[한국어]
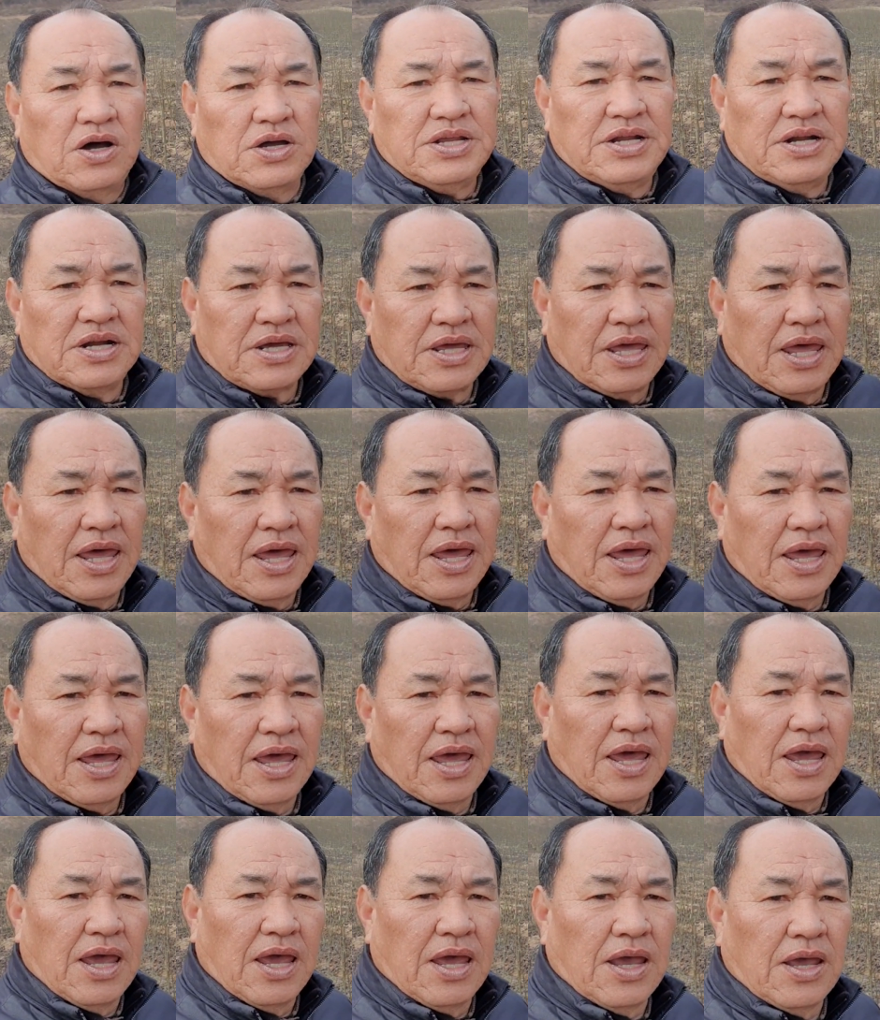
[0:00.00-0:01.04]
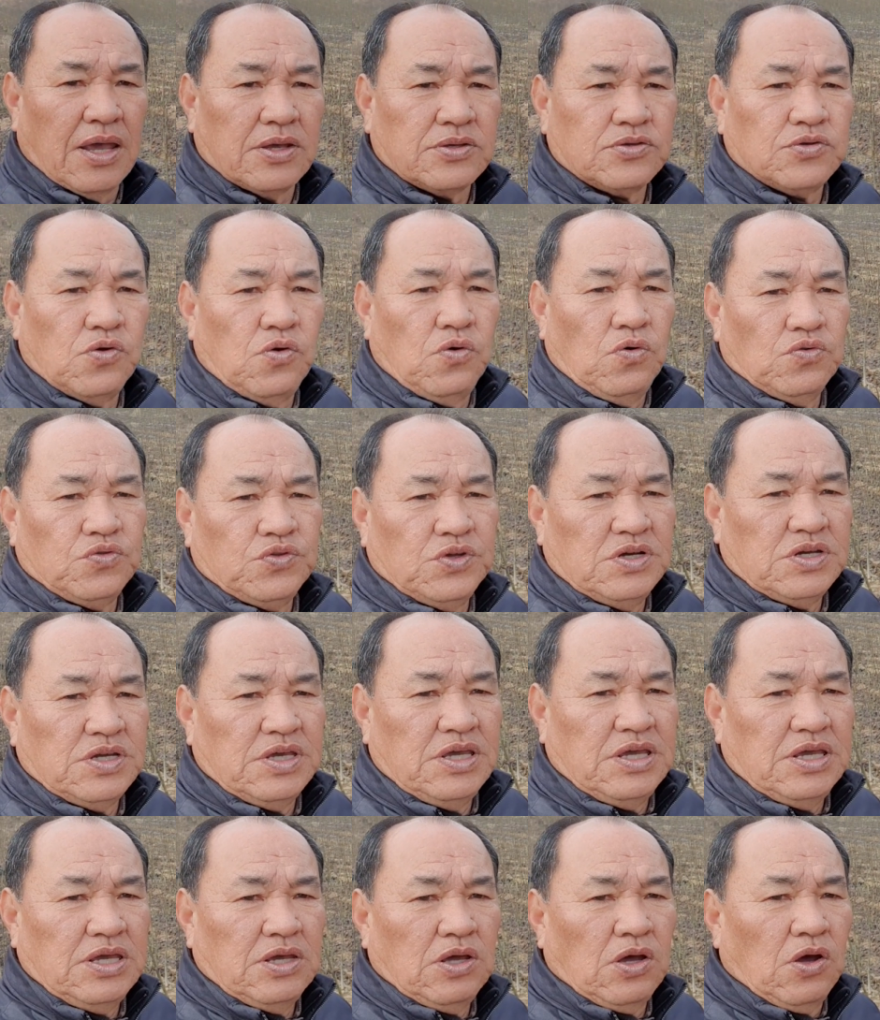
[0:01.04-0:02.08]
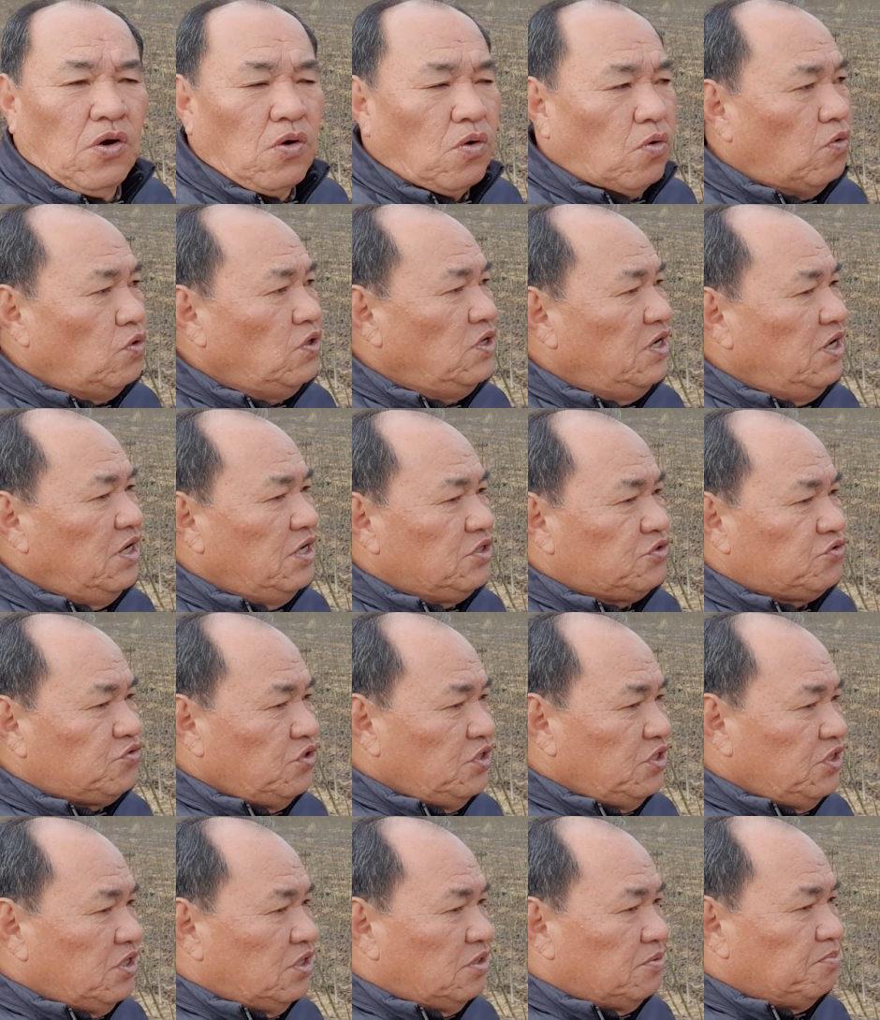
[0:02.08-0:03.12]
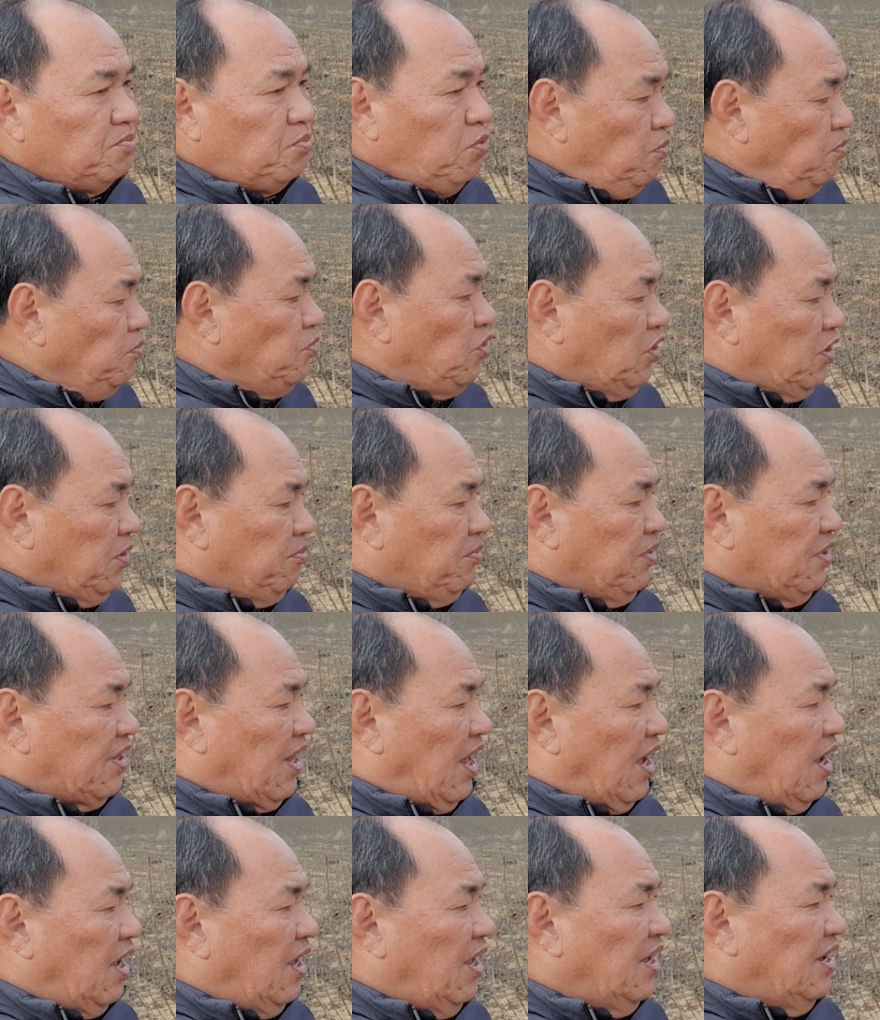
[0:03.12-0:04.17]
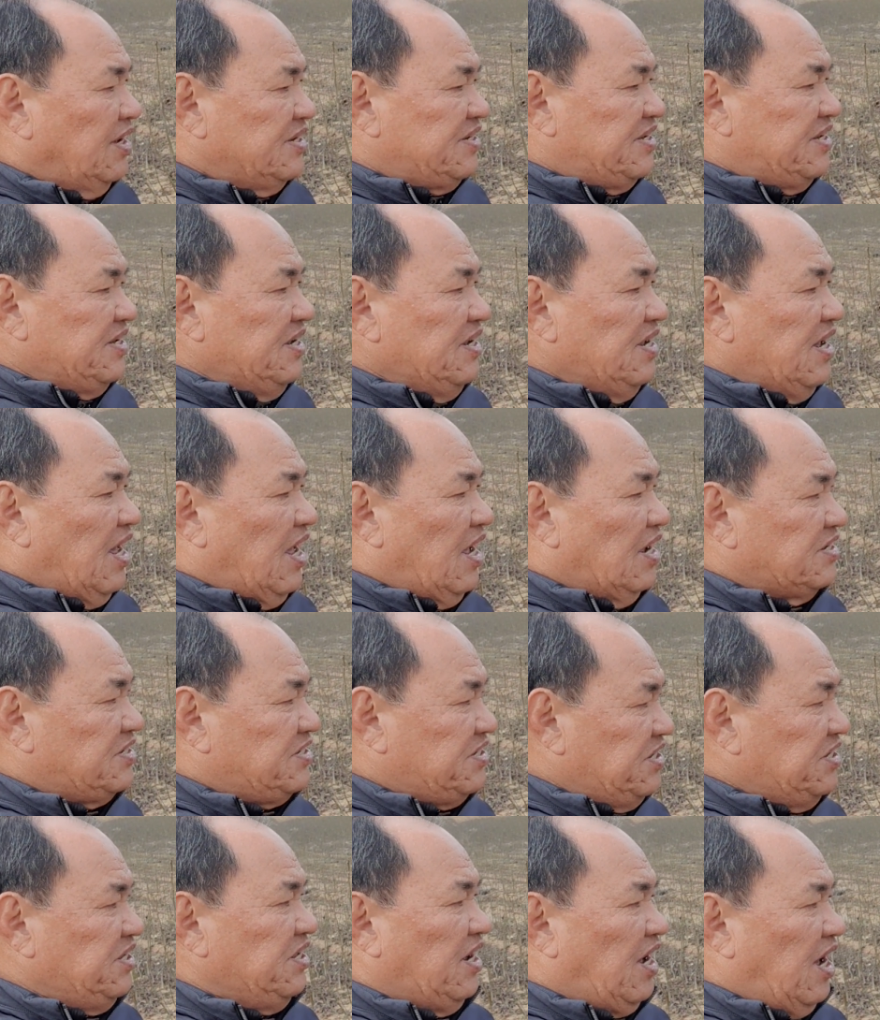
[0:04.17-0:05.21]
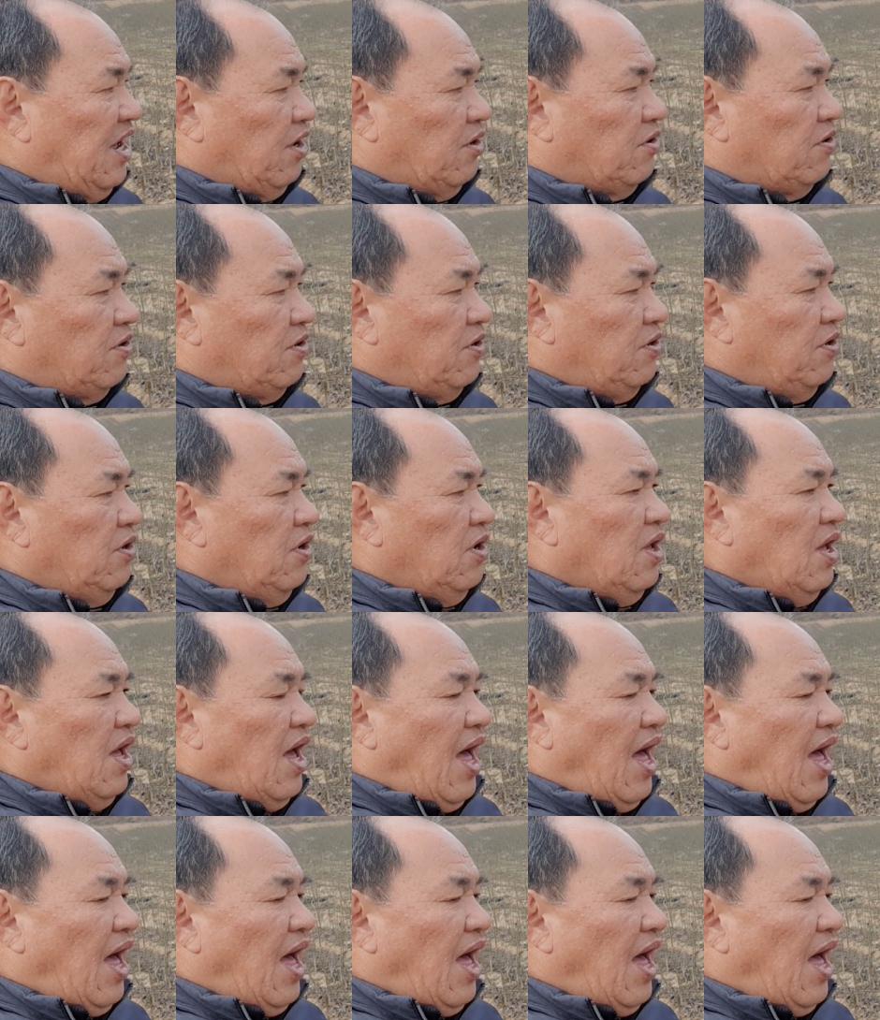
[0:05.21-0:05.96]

이렇게 소득이 올릴 수 있는 품종입니다. 신강 신이가요.